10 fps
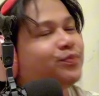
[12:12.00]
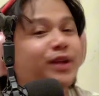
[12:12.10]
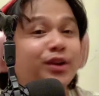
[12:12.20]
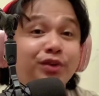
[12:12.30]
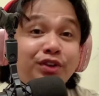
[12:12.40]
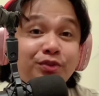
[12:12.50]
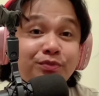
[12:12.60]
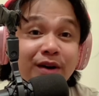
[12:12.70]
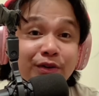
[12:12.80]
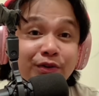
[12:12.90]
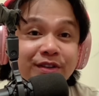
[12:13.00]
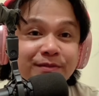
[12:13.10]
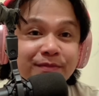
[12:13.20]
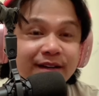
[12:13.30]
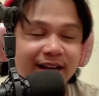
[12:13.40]
Biruin yun mga
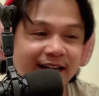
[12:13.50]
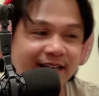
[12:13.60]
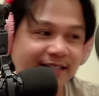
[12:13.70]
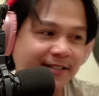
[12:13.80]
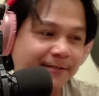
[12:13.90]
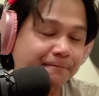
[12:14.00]
kuis mga guys.